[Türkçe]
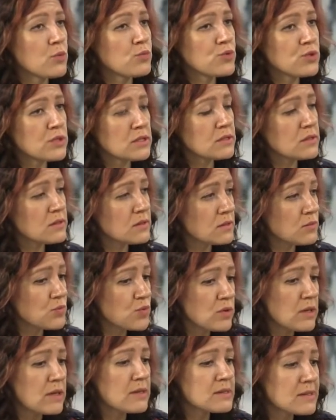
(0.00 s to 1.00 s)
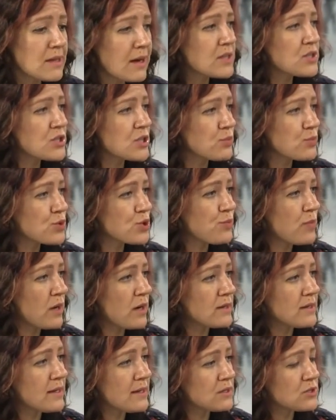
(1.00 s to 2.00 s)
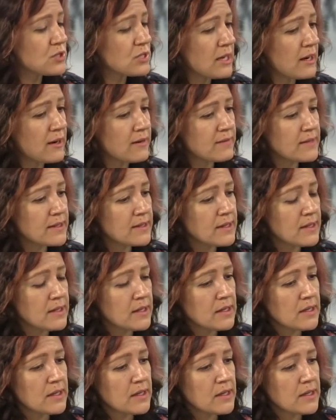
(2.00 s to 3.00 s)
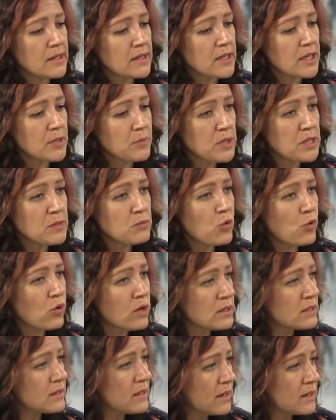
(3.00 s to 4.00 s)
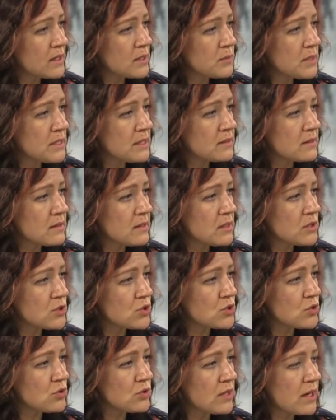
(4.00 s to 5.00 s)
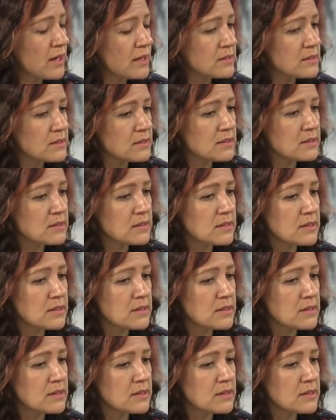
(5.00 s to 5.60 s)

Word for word: Bunların bunlar sağ çıkmış madenciler ve e, eminim o anlarla birlikte yaşıyorlardır.